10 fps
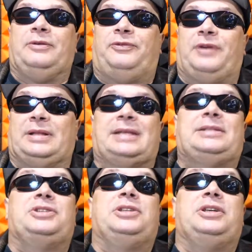
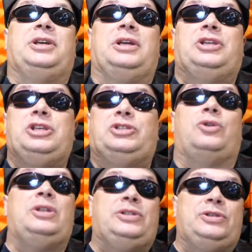fantastycznych
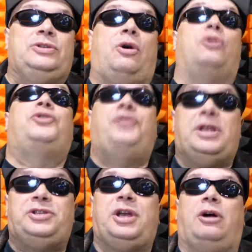historii o
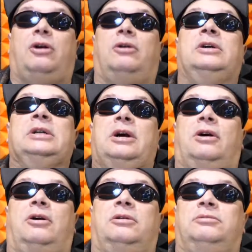świecie, o,
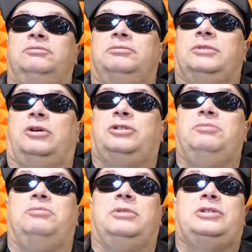o, o
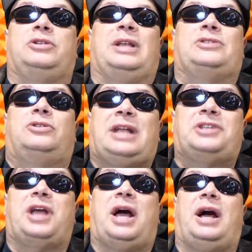tym, co nas
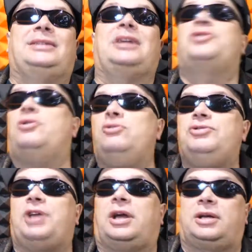otacza, ale także o ludziach.